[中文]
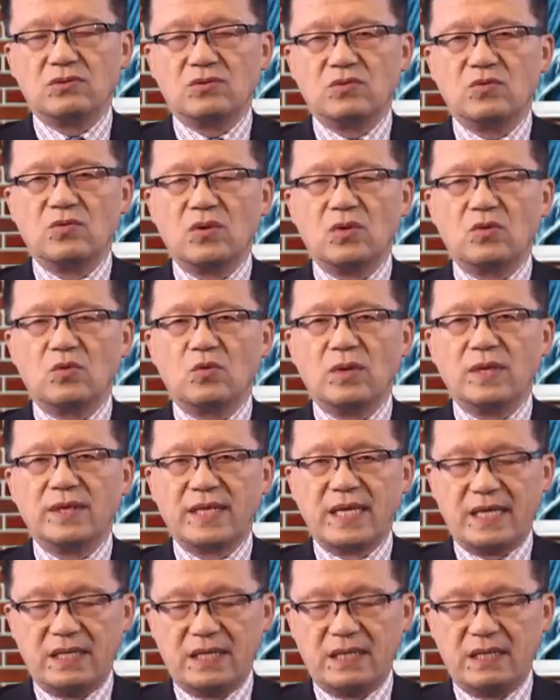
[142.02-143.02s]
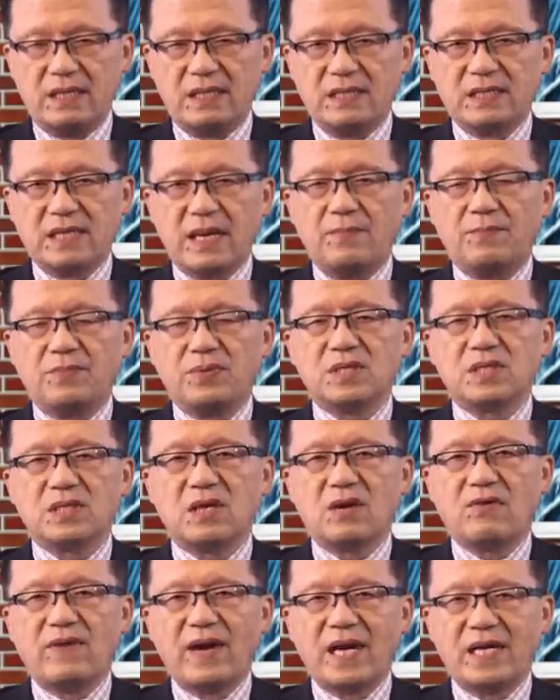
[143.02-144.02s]
中国国内的人在不知
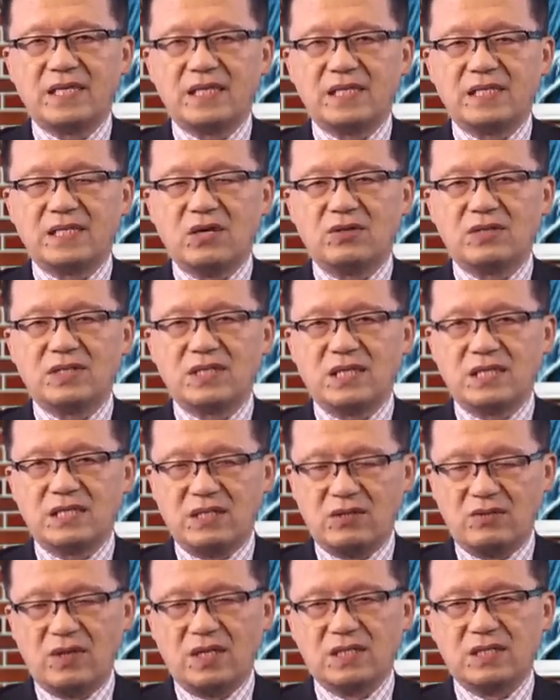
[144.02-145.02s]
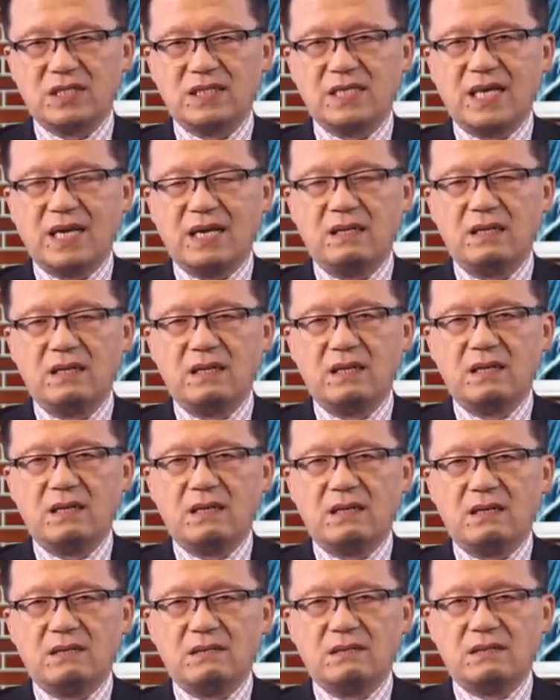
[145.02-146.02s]
道外界消息的情况之下，
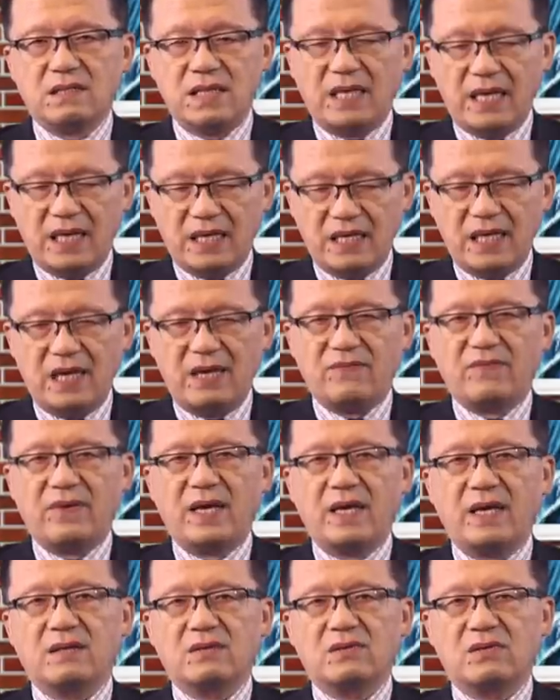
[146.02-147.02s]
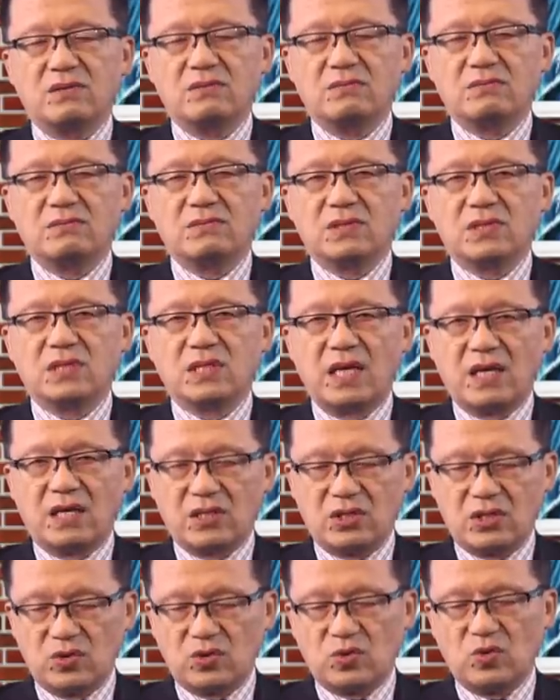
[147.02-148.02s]
也认为这个
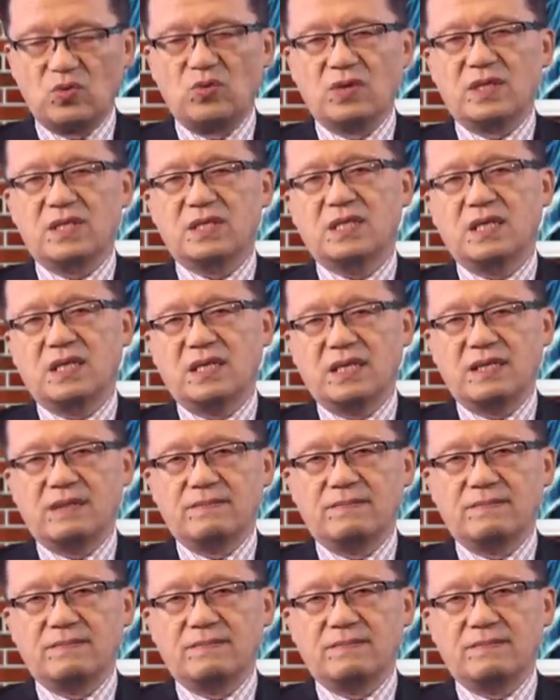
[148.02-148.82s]
是中国的胜利。